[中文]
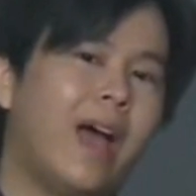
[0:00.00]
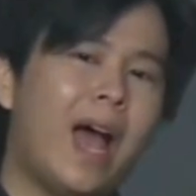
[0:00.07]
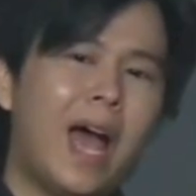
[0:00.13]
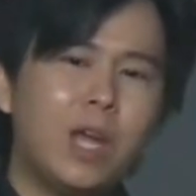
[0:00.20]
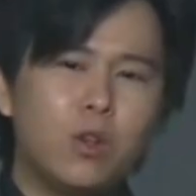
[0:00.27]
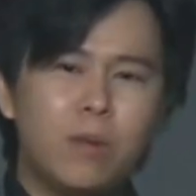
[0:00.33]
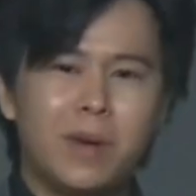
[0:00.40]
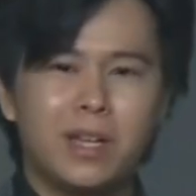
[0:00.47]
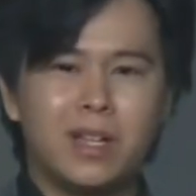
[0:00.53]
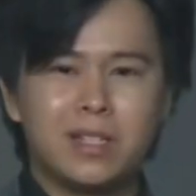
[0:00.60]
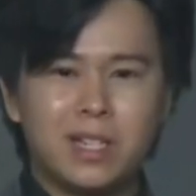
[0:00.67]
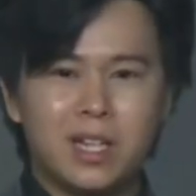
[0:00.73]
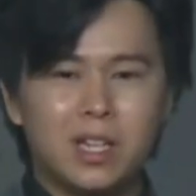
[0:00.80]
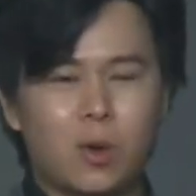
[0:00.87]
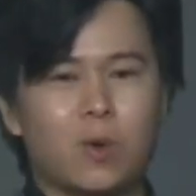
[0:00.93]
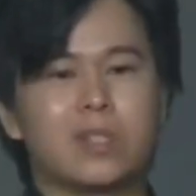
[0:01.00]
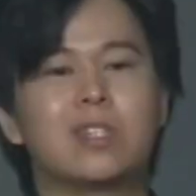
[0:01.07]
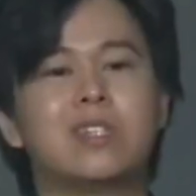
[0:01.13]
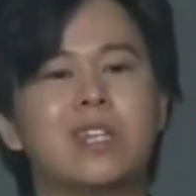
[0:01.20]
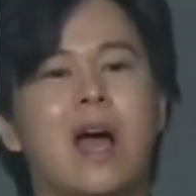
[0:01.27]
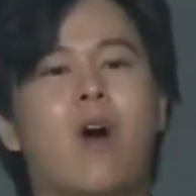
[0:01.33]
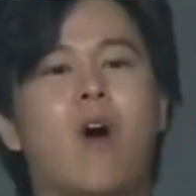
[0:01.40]
爱多美的这个董事
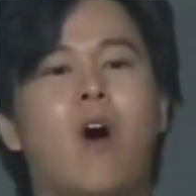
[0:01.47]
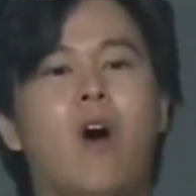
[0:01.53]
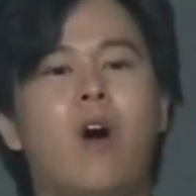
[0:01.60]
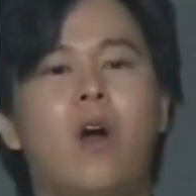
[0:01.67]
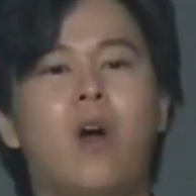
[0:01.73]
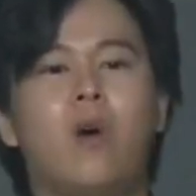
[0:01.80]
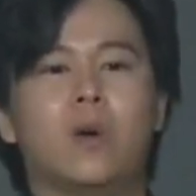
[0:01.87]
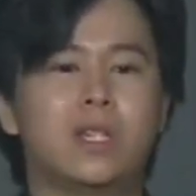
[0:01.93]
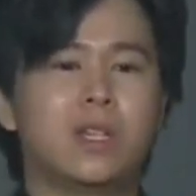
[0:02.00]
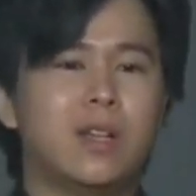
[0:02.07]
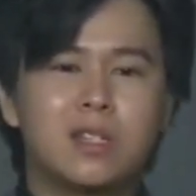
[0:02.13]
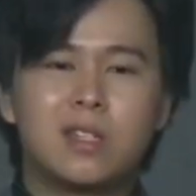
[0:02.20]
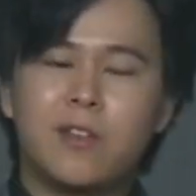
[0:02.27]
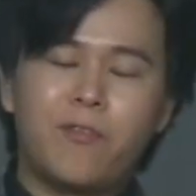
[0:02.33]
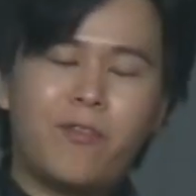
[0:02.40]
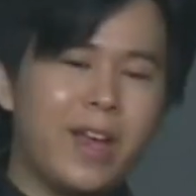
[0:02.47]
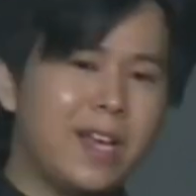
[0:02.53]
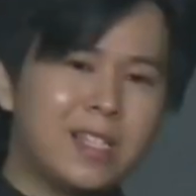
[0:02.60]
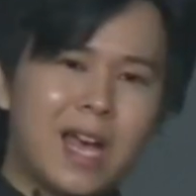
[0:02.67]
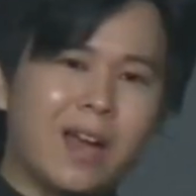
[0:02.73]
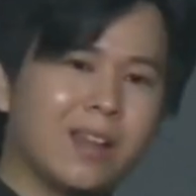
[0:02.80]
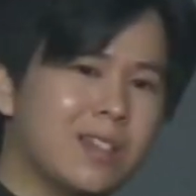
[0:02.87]
长哦，我真的是非
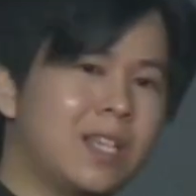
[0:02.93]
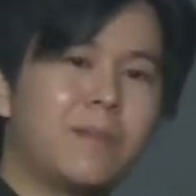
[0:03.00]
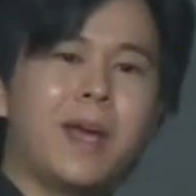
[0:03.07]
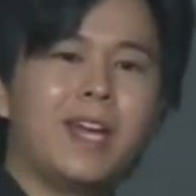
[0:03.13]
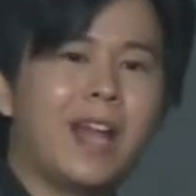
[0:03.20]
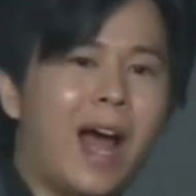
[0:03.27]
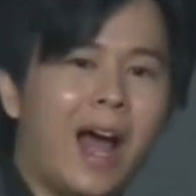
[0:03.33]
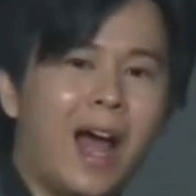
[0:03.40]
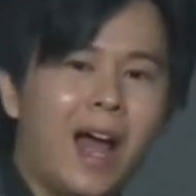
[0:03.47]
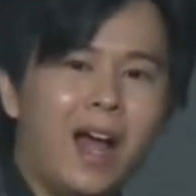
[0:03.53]
常的敬佩他。